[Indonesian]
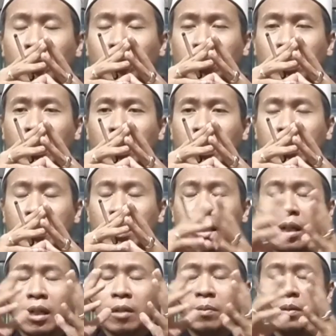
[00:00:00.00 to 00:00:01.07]
juga yang
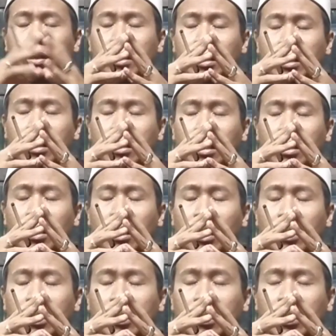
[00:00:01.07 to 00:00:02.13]
tidak kalah penting
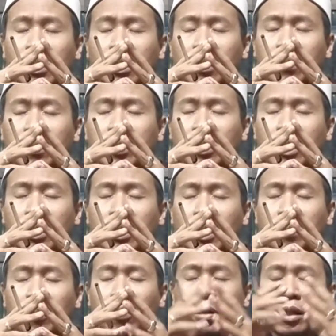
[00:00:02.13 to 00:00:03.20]
adalah kita
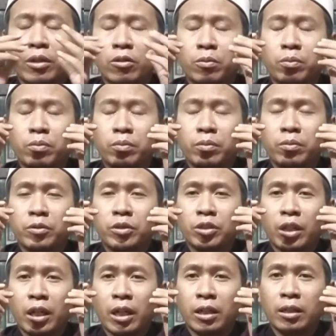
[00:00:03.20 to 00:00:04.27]
menjaga pola hidup
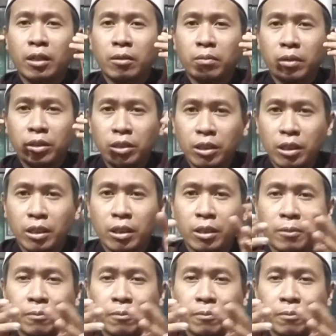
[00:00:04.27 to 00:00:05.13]
sehat dan bersih